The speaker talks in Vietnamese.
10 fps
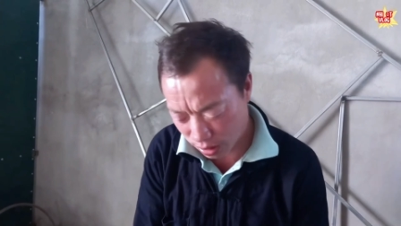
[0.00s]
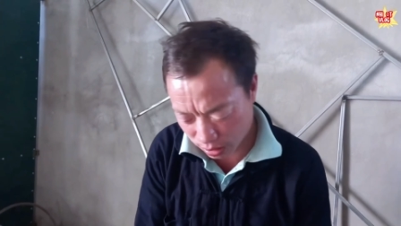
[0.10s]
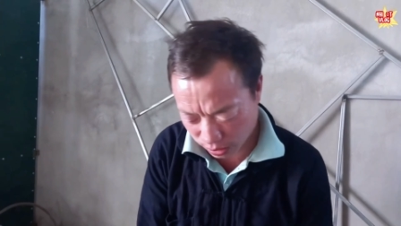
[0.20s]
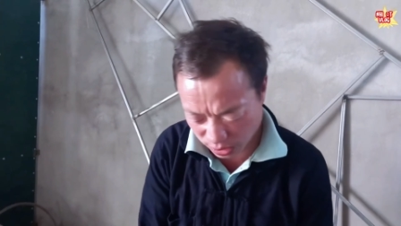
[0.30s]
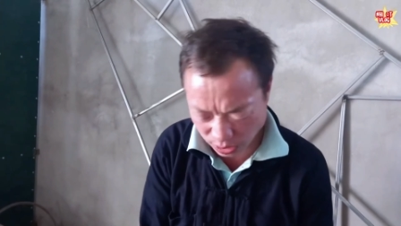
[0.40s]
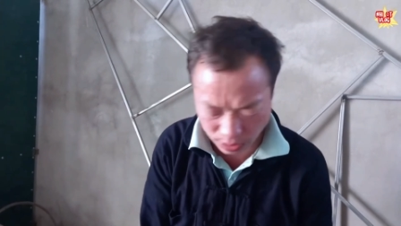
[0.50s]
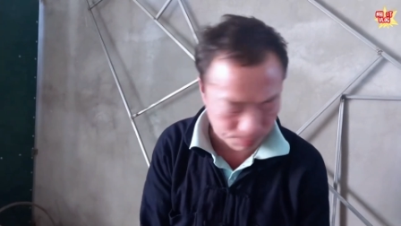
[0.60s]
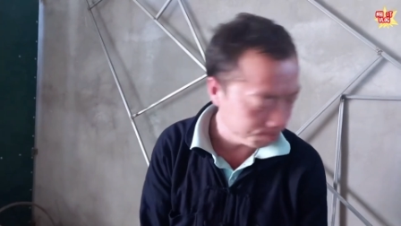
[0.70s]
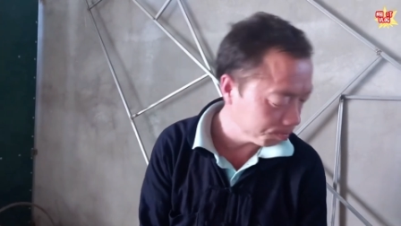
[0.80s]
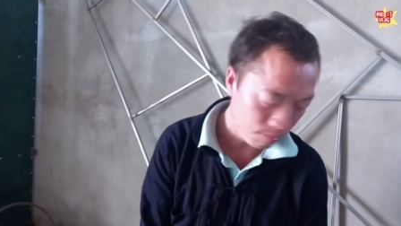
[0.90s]
học vấn thì
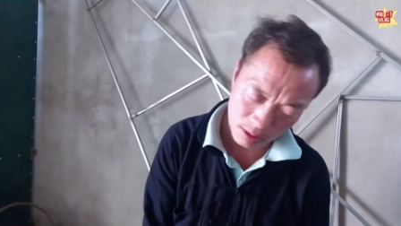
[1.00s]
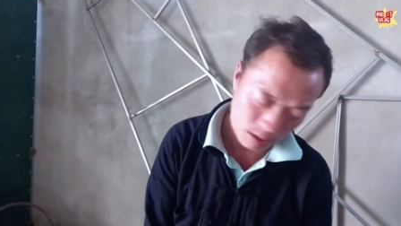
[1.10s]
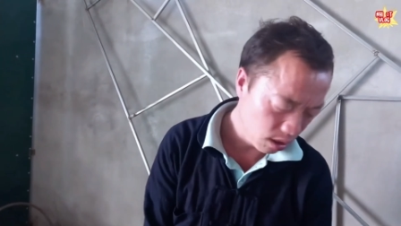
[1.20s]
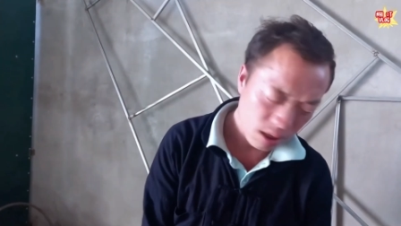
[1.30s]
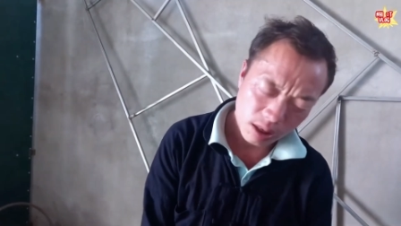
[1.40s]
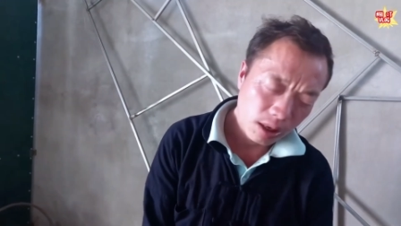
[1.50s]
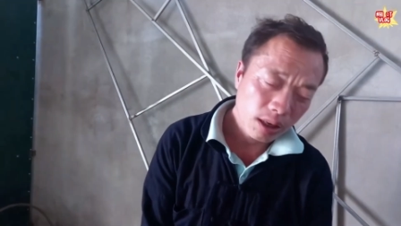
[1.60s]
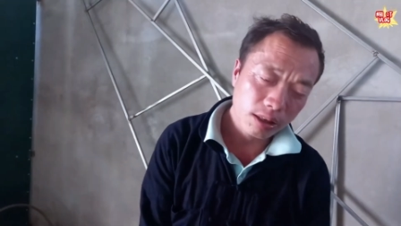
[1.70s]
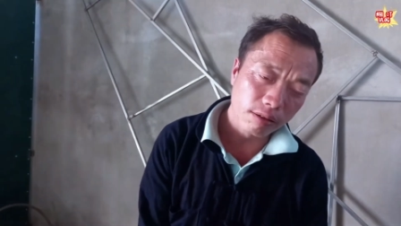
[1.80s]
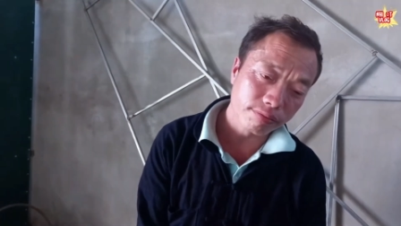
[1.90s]
không
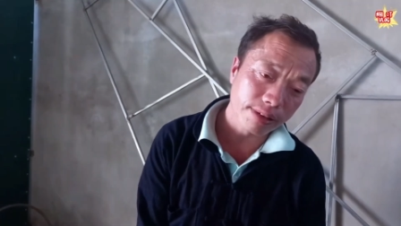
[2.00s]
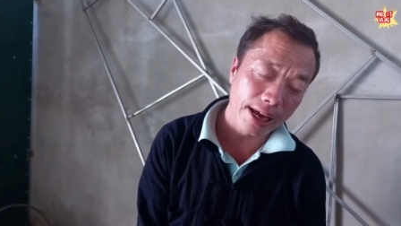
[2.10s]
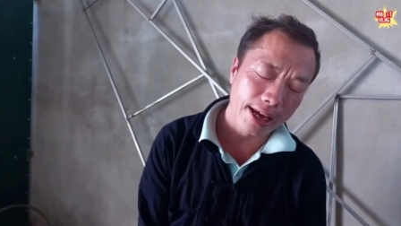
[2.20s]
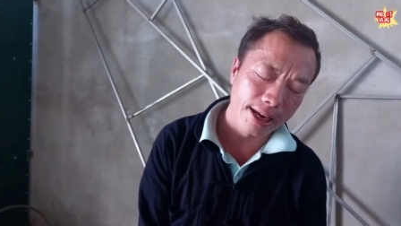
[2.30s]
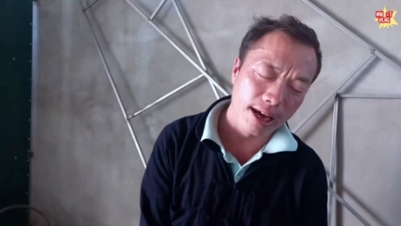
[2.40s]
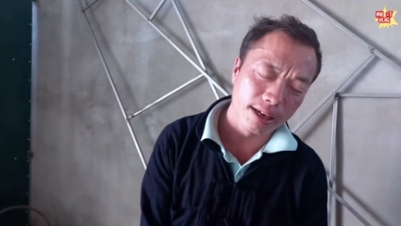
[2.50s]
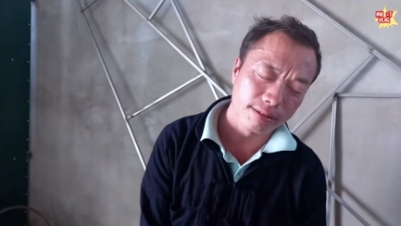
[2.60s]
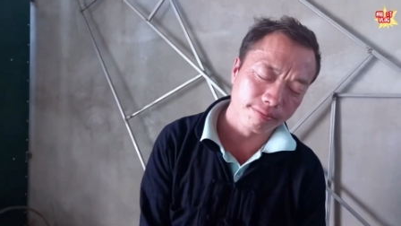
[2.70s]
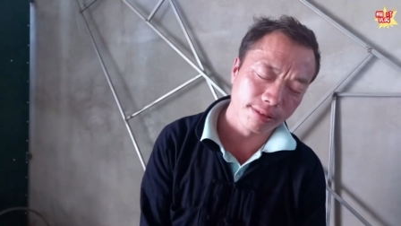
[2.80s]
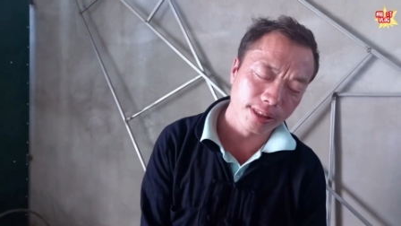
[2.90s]
lên ma mị khán
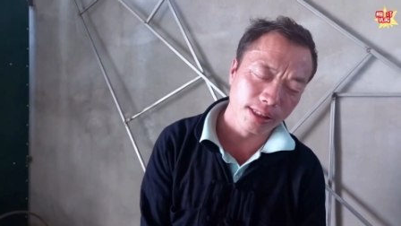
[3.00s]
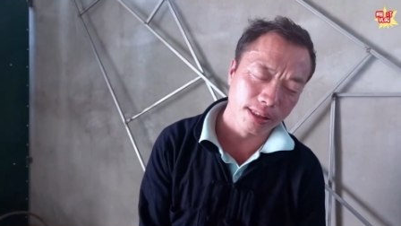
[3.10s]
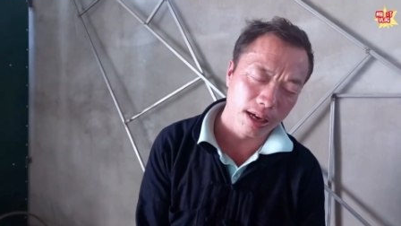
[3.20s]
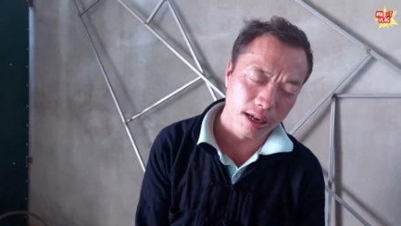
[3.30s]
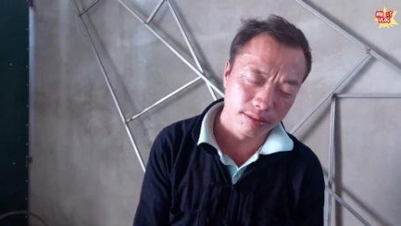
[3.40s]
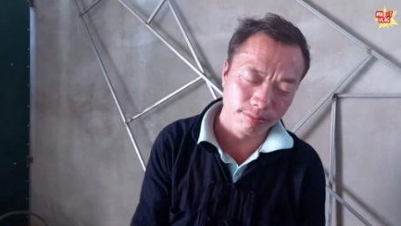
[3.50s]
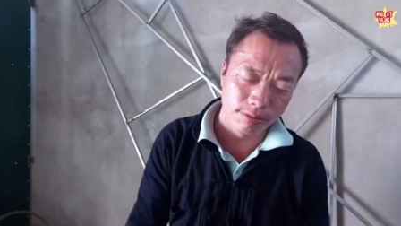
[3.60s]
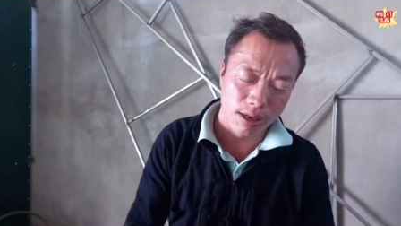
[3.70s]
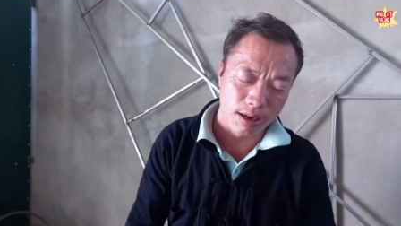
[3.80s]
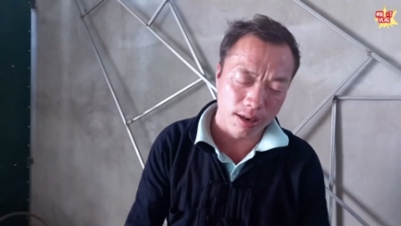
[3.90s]
giả dẫn dắt khán
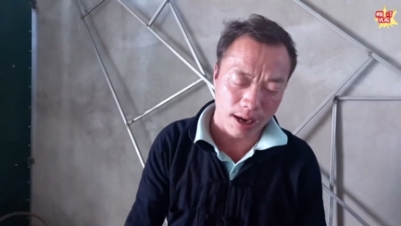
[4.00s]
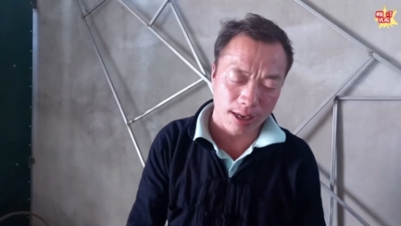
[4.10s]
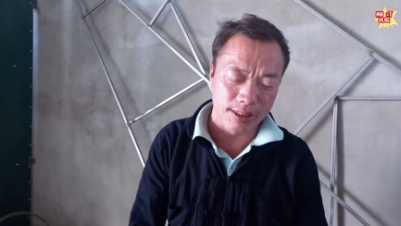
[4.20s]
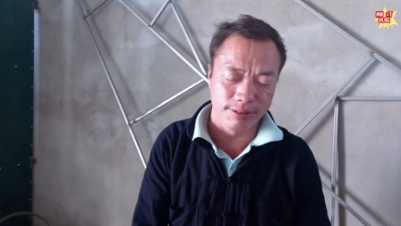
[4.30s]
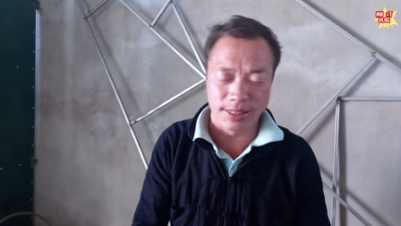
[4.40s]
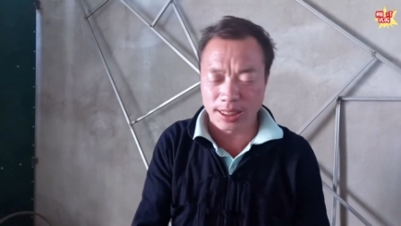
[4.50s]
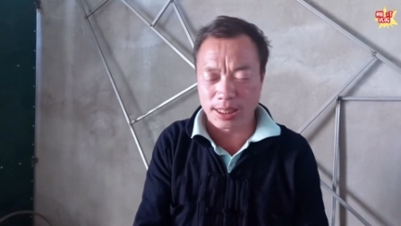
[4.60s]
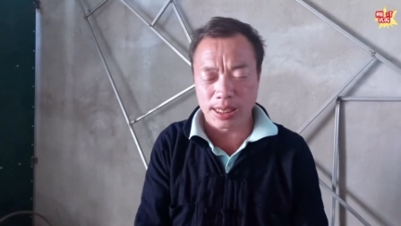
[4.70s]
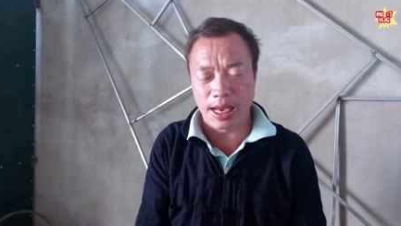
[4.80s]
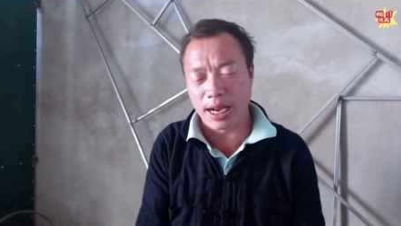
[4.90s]
giả câu
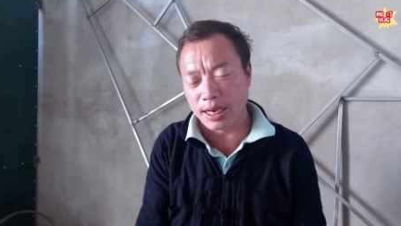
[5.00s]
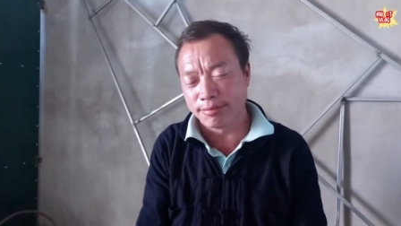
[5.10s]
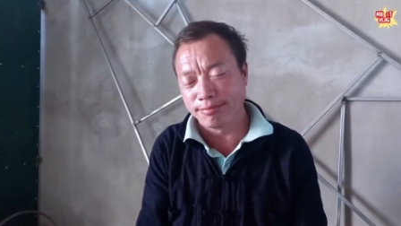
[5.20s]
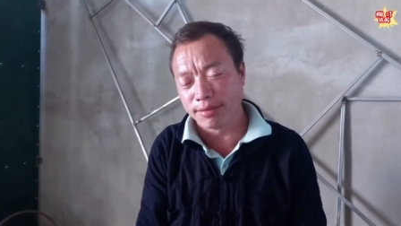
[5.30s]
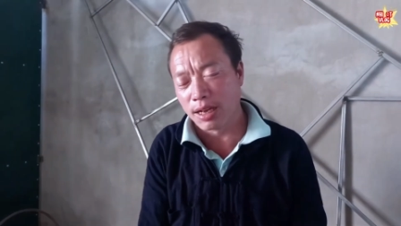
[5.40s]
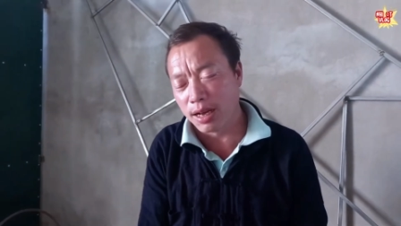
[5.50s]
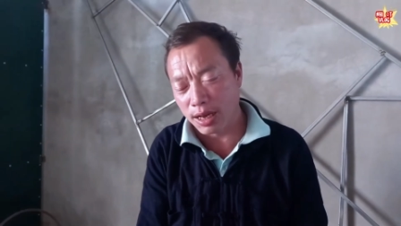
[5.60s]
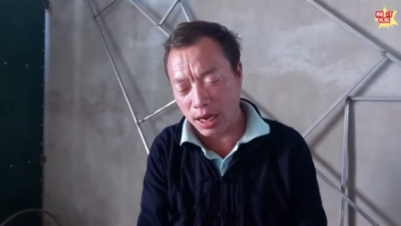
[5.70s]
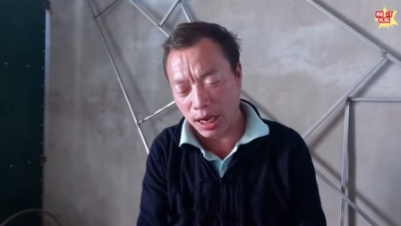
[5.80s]
trước thì đá câu sau